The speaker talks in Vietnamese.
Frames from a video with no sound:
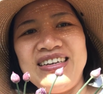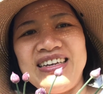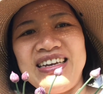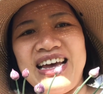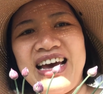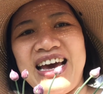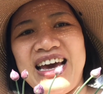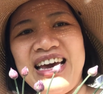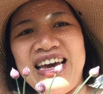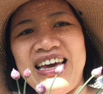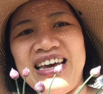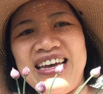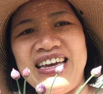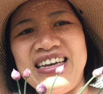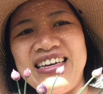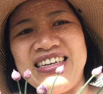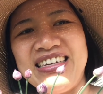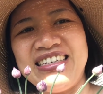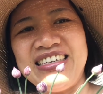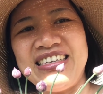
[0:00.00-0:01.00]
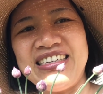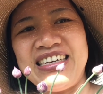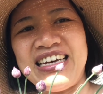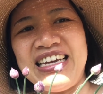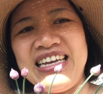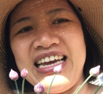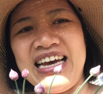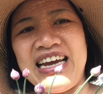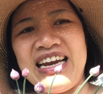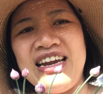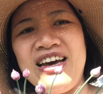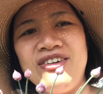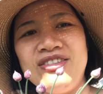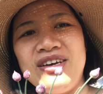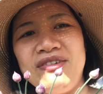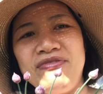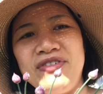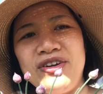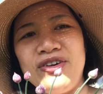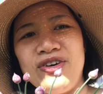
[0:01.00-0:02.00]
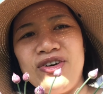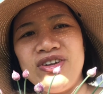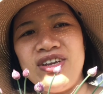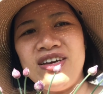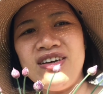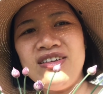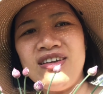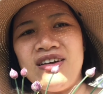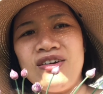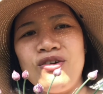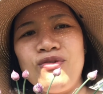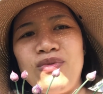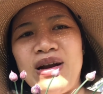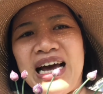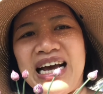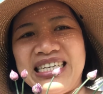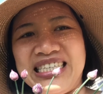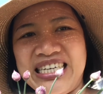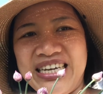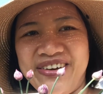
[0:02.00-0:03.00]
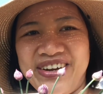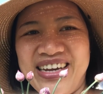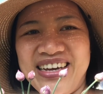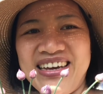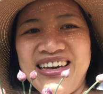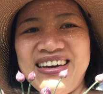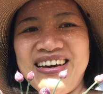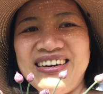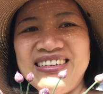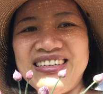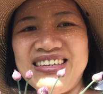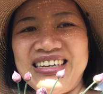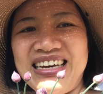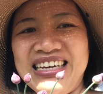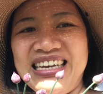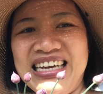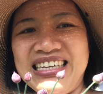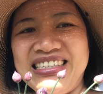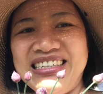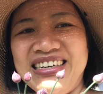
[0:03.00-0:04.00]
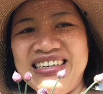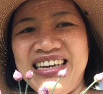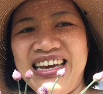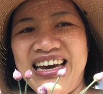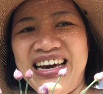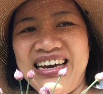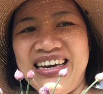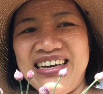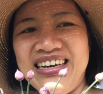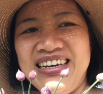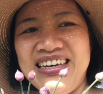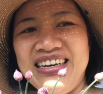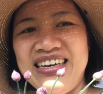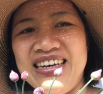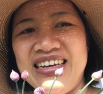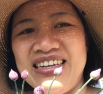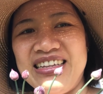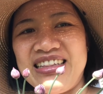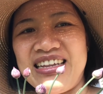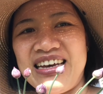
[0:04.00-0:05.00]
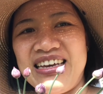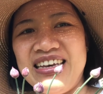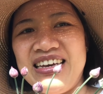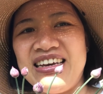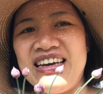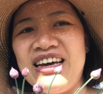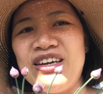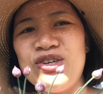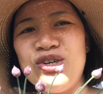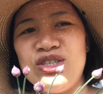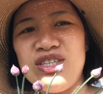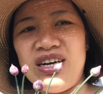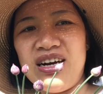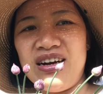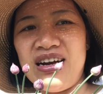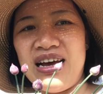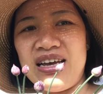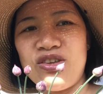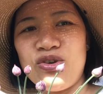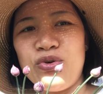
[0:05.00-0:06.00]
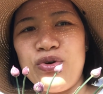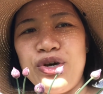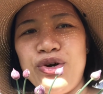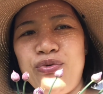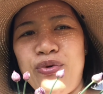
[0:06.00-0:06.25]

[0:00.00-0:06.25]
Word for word: Đây Cả nhà nếu thích video nhớ nhấn nút like, share và đăng ký kênh cho cả nhà Trân nha Tại vì kênh của Trân là chủ yếu